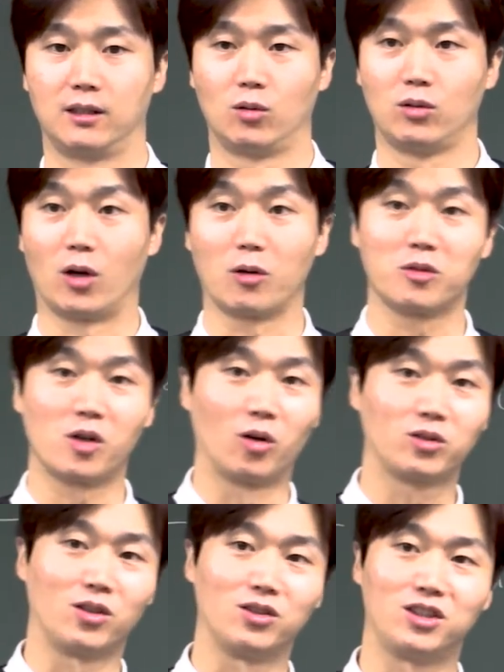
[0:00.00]
오늘 여러분들은
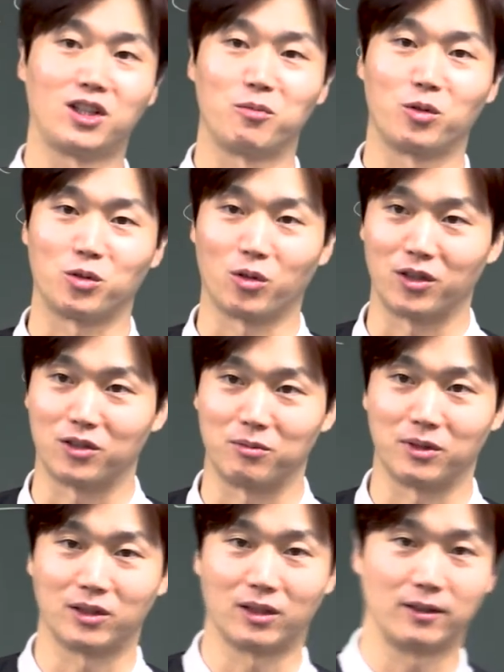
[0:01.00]
어떤 시간표 속에
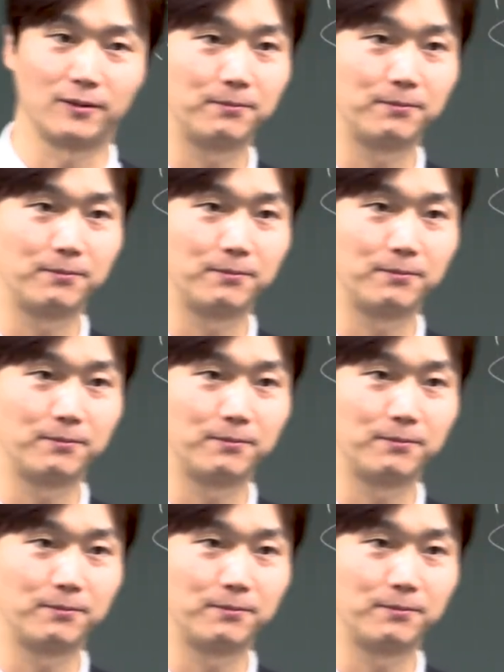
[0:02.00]
있습니까?